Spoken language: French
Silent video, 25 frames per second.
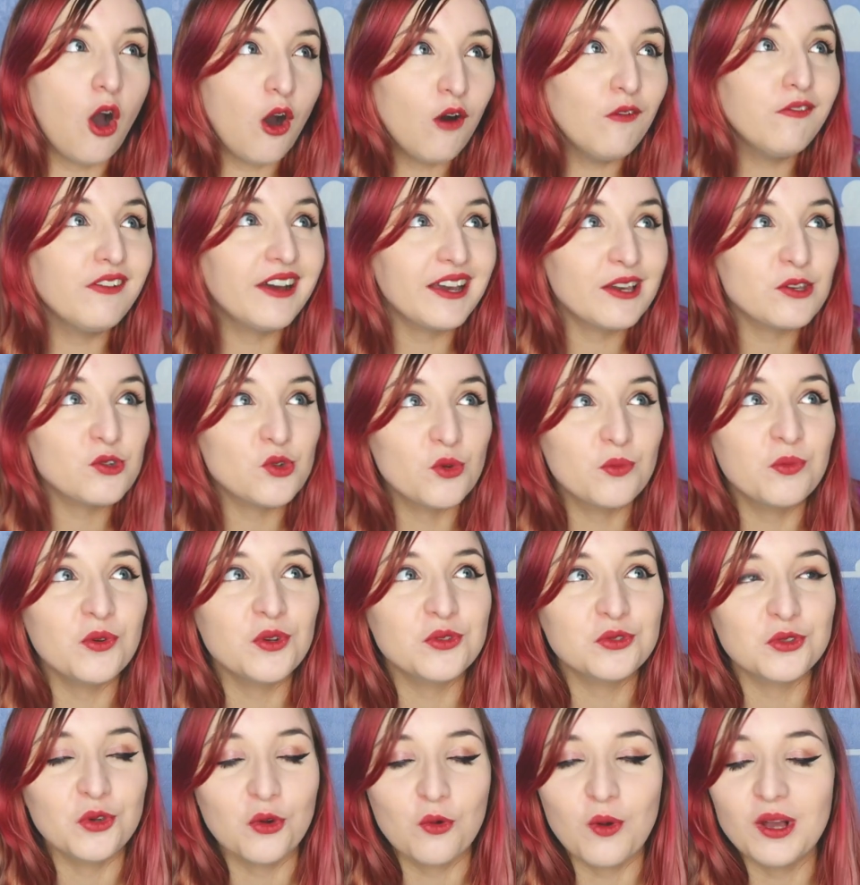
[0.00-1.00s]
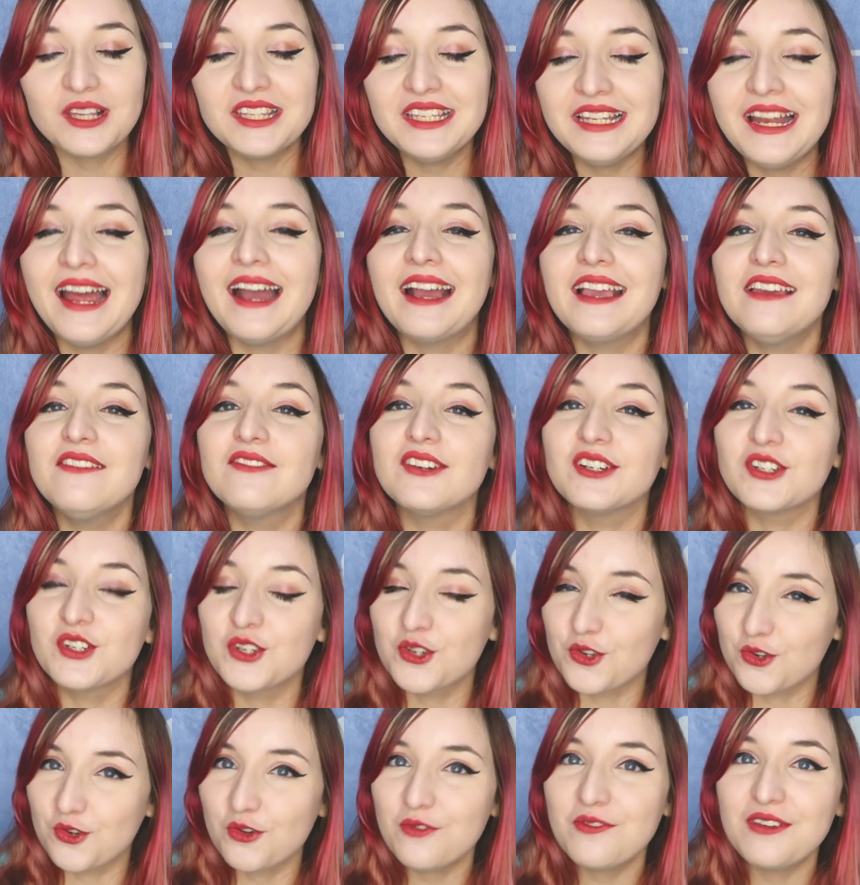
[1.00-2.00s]
En vrai, je pense que quoi qu'il arrive,
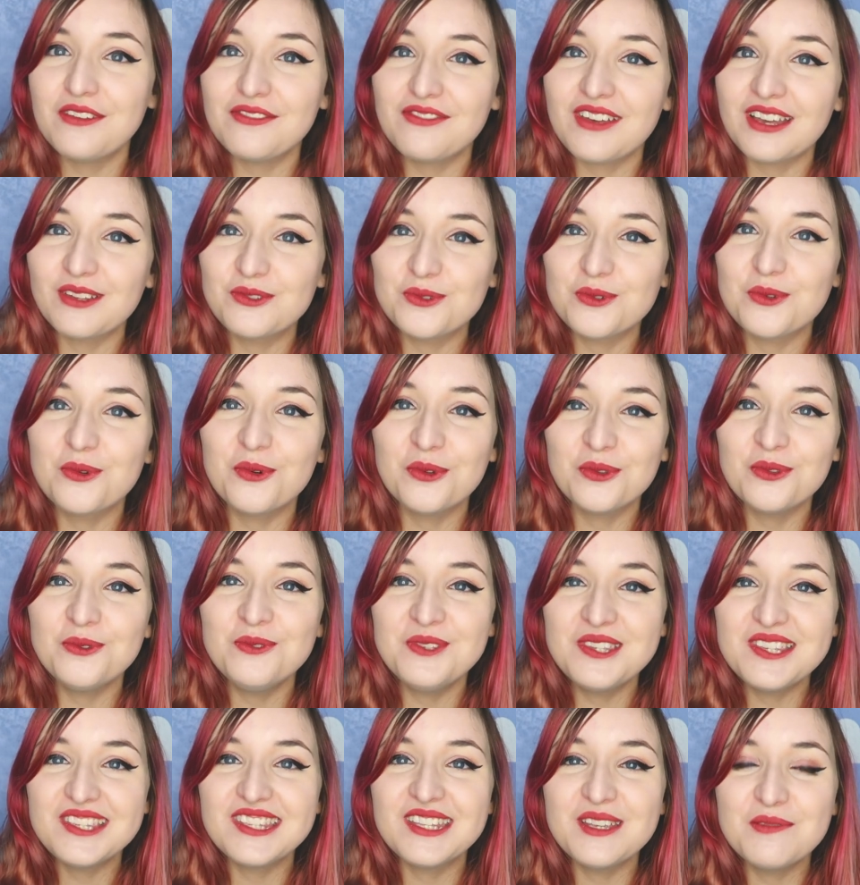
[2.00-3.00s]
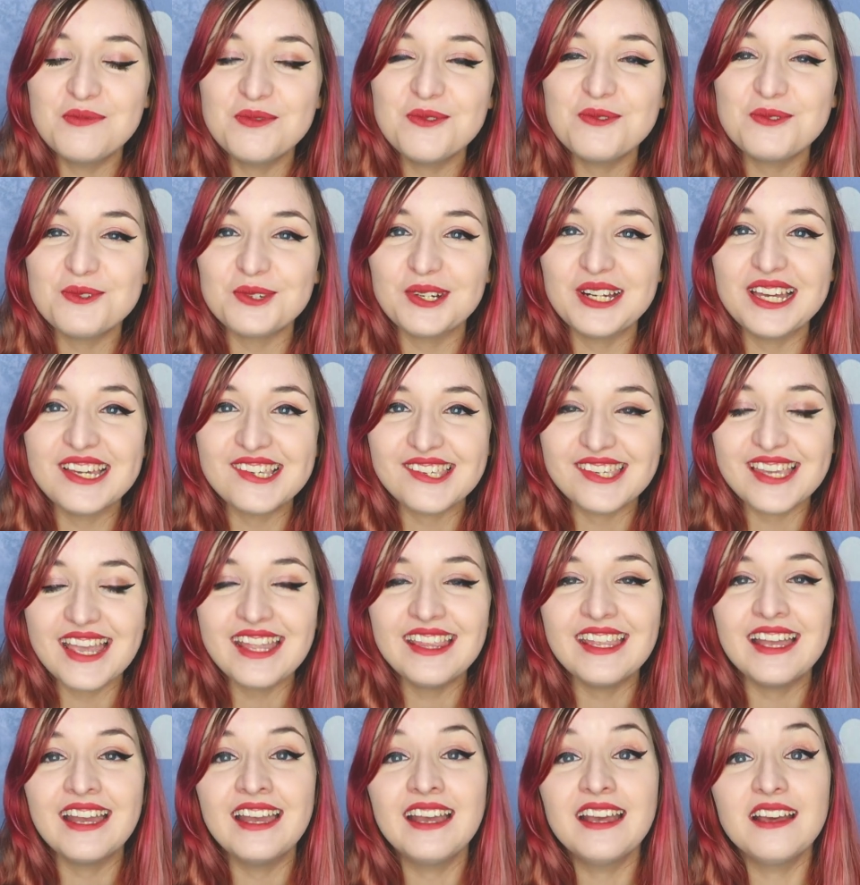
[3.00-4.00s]
je vais faire du contenu Disney Plus sur la
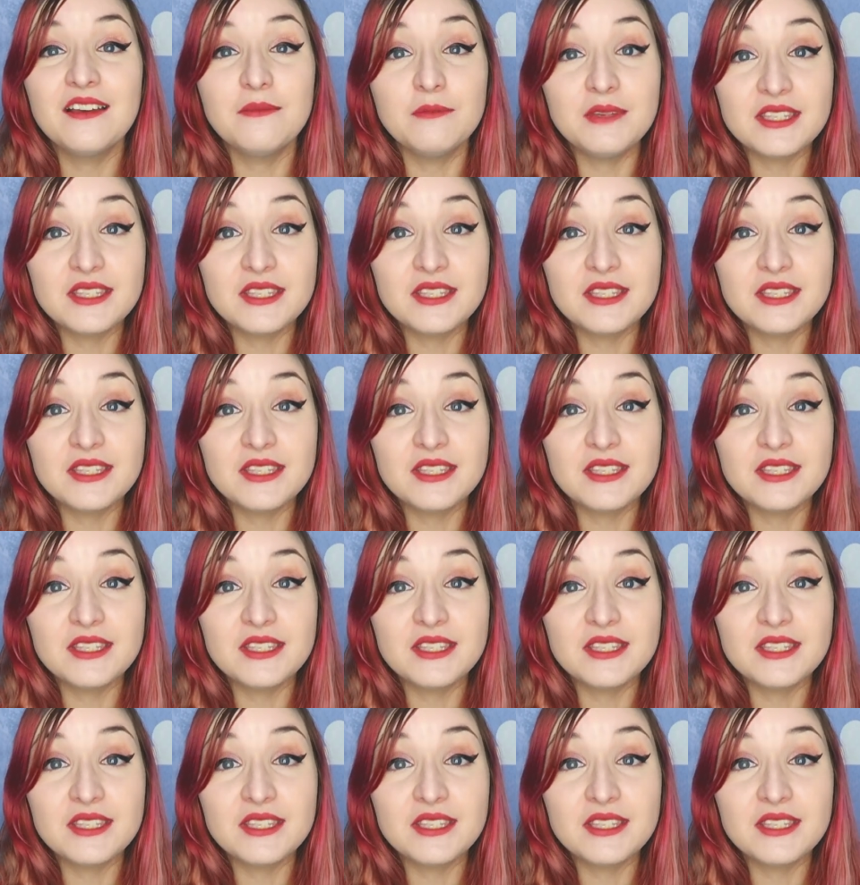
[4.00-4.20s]
chaîne,